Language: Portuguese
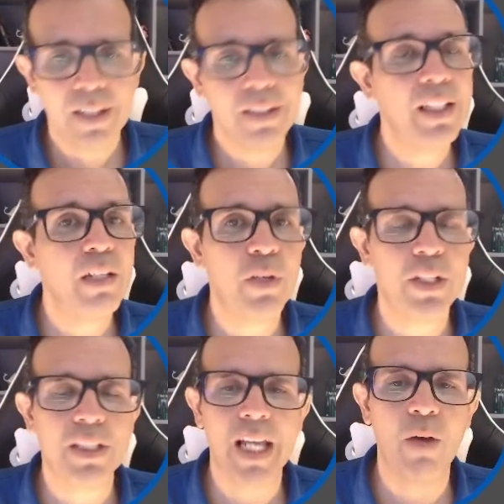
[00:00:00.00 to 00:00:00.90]

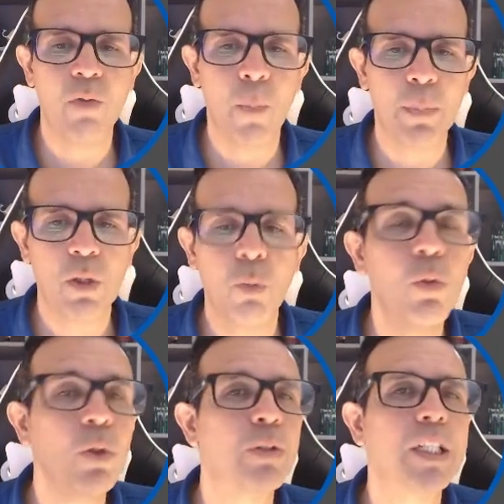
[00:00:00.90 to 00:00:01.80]
Níveis é uma opção
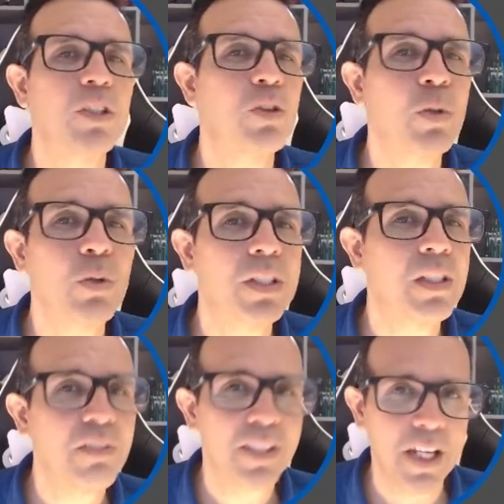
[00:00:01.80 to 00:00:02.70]
muito
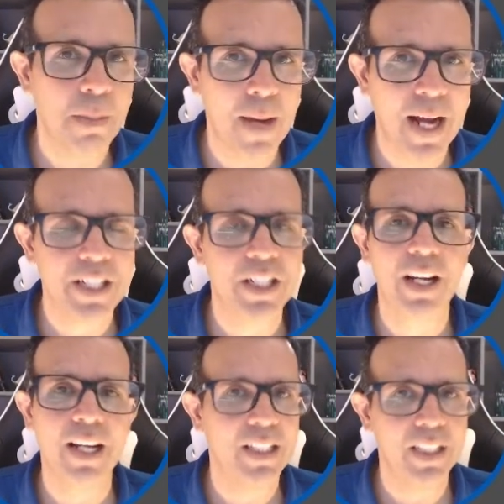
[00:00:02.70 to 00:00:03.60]
destrutiva da imagem
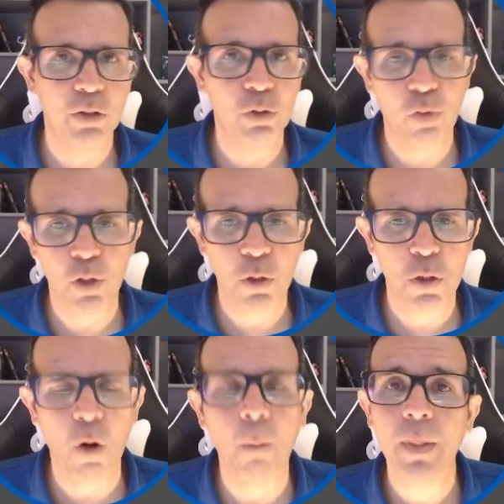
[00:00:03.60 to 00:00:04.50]
aqui dentro do
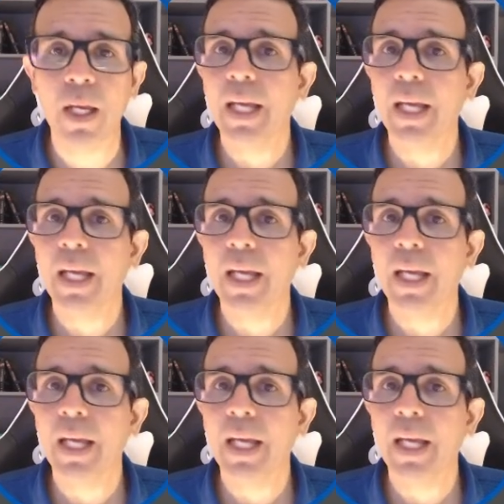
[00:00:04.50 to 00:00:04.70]
Photoshop